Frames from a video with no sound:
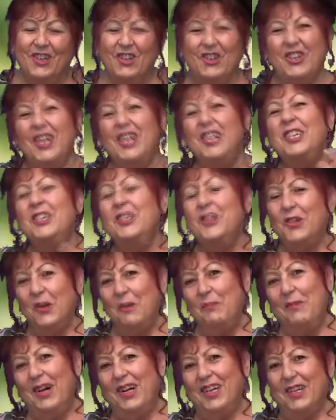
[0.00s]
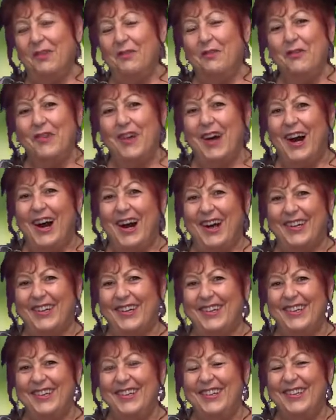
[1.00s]
Stell dir doch mal die
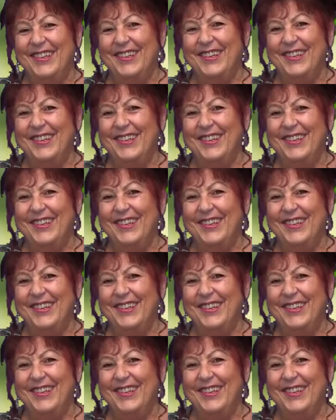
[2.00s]
Frage.